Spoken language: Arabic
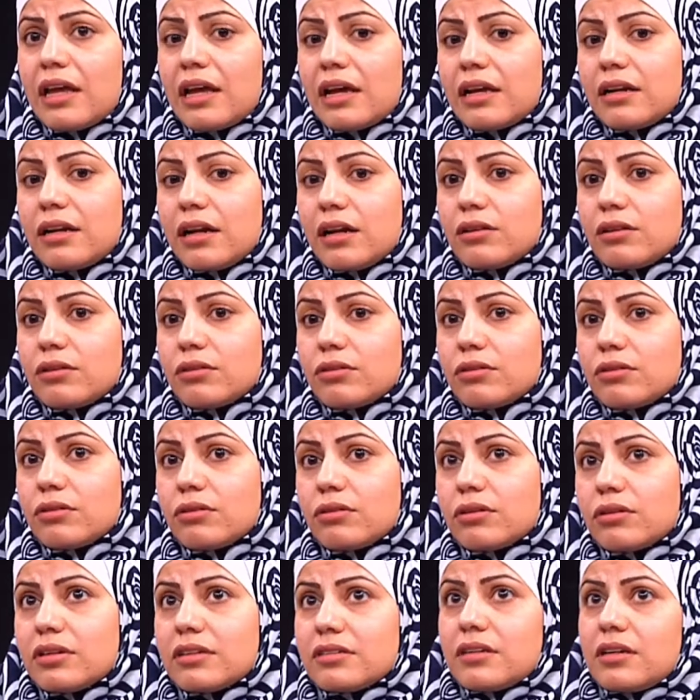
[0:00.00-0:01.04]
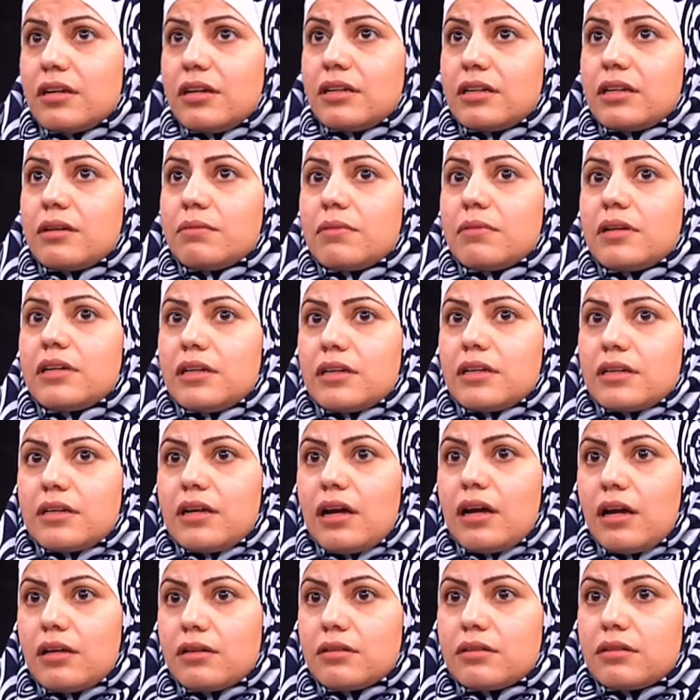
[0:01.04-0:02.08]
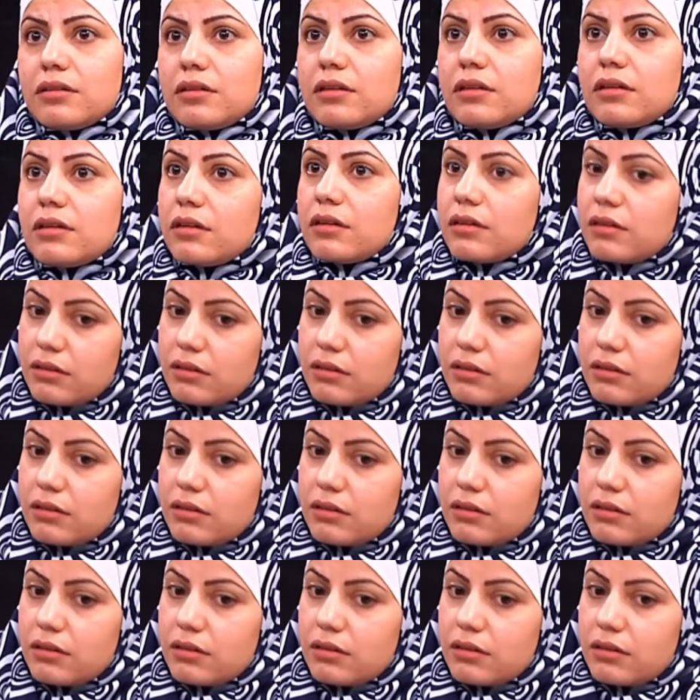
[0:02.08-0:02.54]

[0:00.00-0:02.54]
لانه اذا احنا بدنا نحكي عن